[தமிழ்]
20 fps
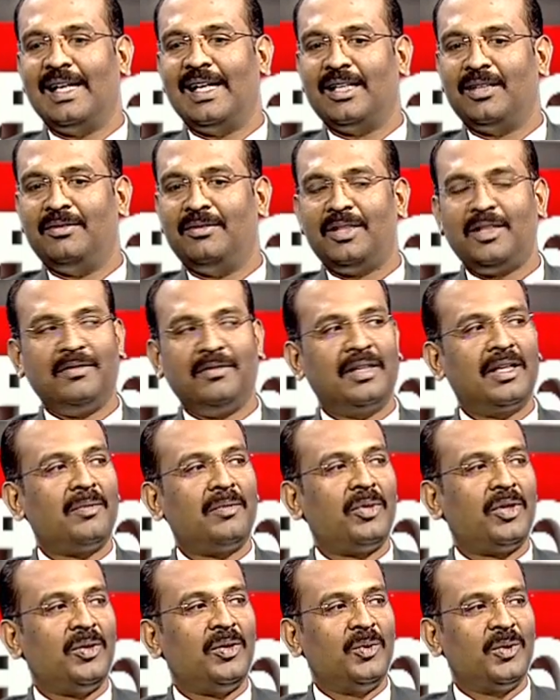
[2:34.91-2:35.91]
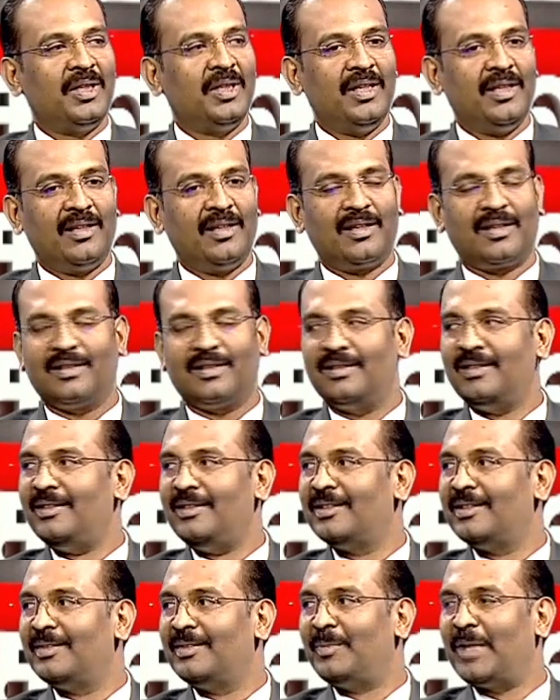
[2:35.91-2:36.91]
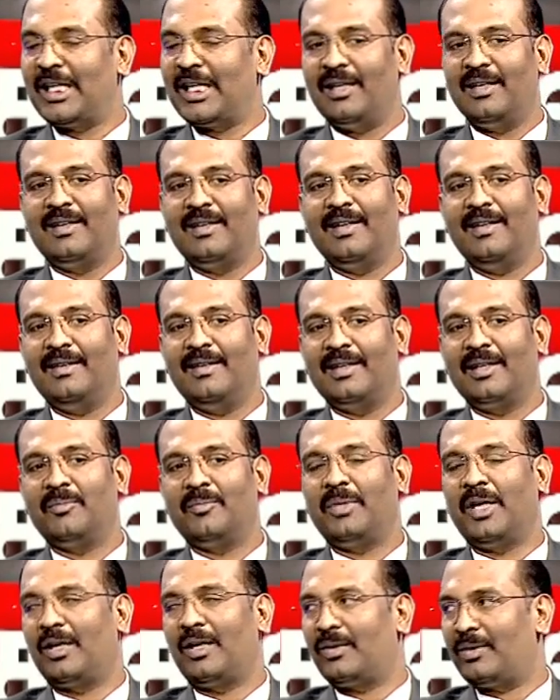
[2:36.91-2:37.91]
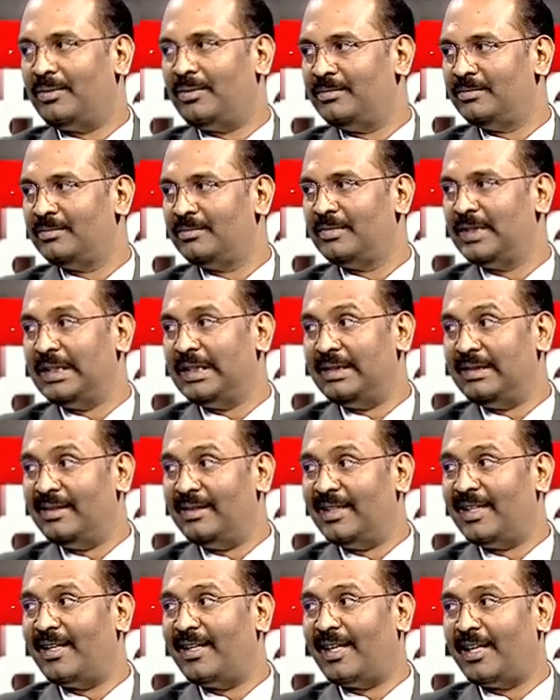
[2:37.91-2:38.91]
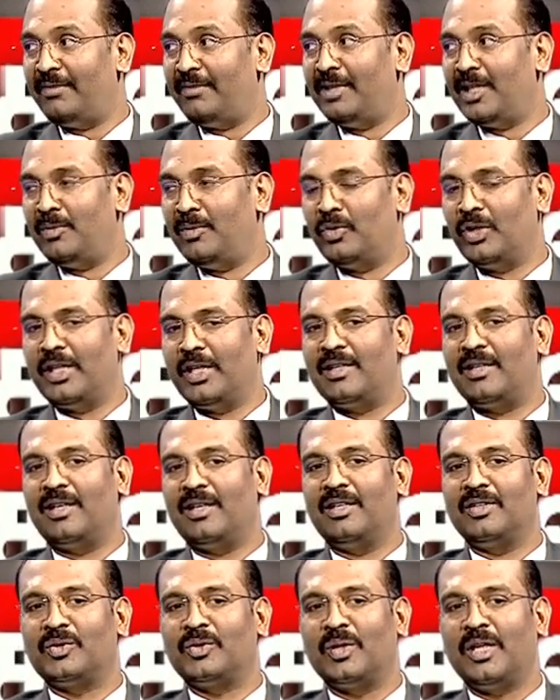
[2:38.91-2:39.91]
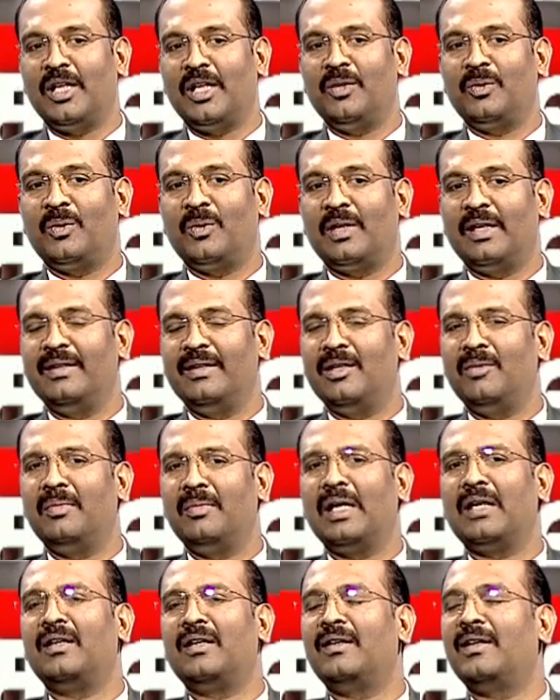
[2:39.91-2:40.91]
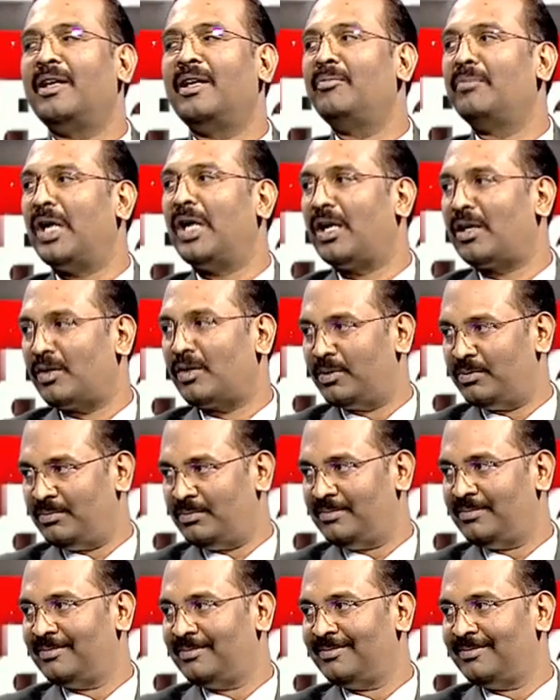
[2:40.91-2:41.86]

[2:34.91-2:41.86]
அதை விட்டு வேற பக்கம் ஒதுங்கிக்கிறது மக்களிடையே இன்னைக்கு பார்க்குறோம் இந்த அறிவியல் முன்னேற்றங்கள் சொன்னாலும் கூட இந்த மனநிலை மாறணும் oh,